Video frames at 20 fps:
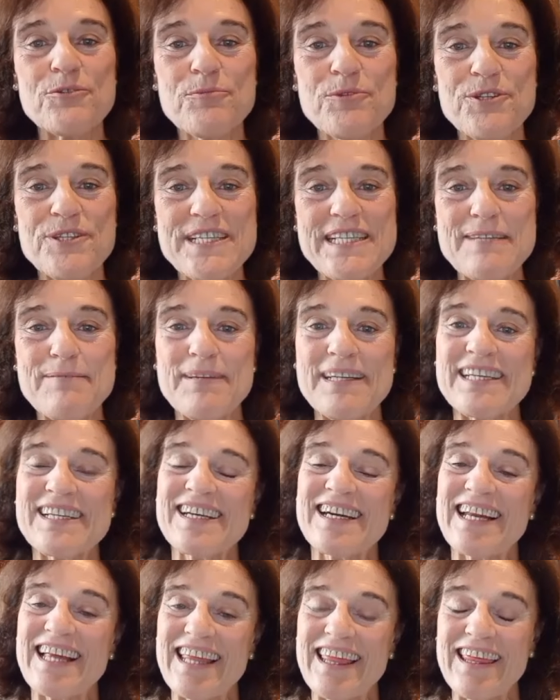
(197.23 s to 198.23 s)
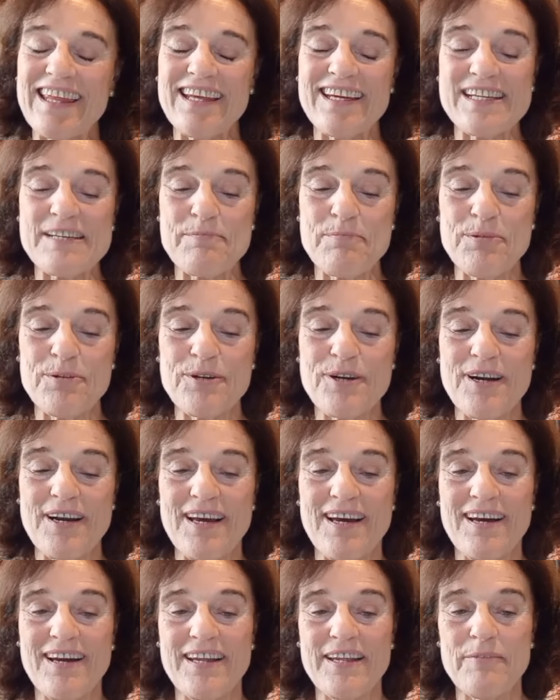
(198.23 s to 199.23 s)
Muchísimas gracias por
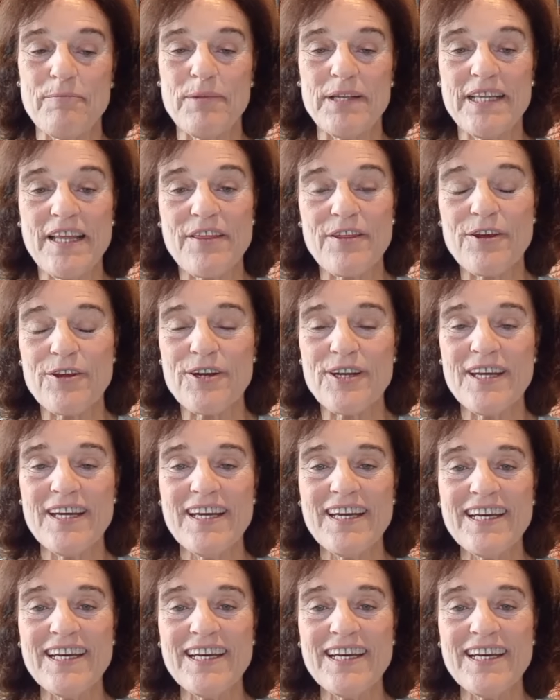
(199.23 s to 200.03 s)
la invitación.